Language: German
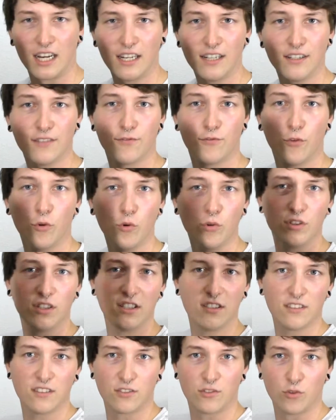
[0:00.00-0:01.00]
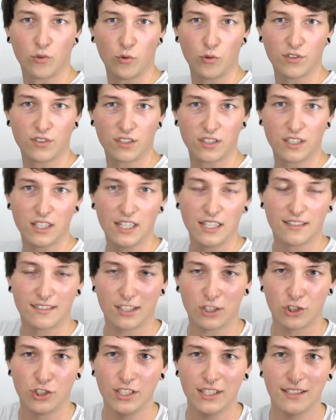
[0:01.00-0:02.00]
an, wo diese Dose
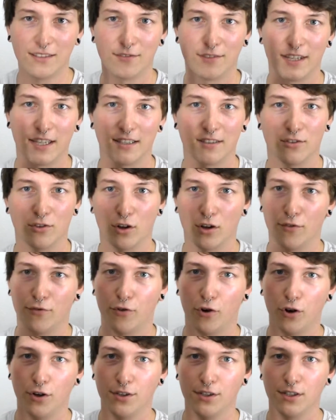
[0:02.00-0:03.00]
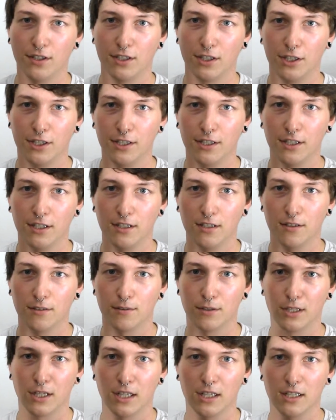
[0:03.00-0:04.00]
zerschnitten werden soll. Von hier
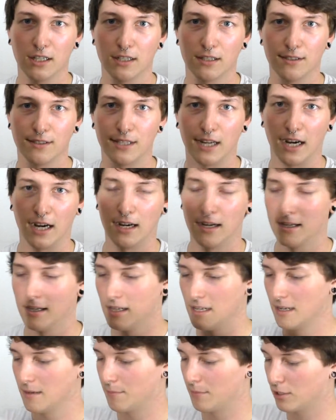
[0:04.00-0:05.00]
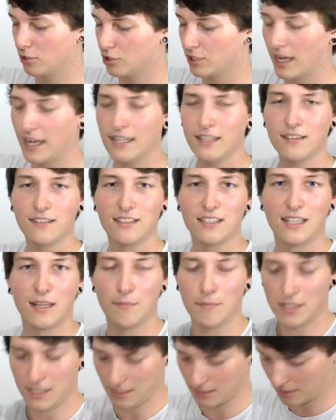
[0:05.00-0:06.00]
nach da. Man schneidet sie
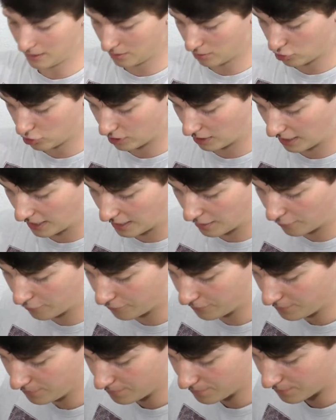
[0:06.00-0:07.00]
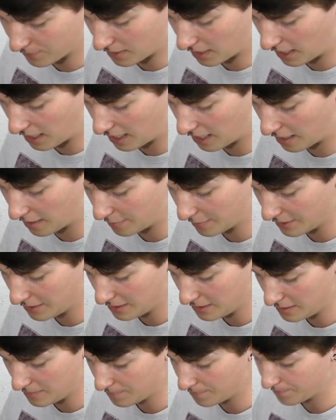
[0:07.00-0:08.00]
nämlich in Streifen,
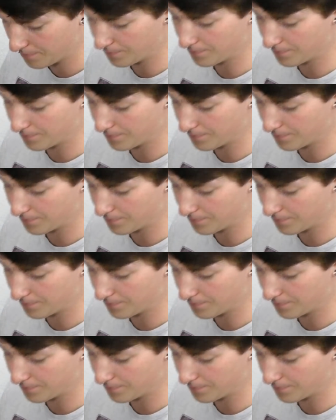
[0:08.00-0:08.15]
aber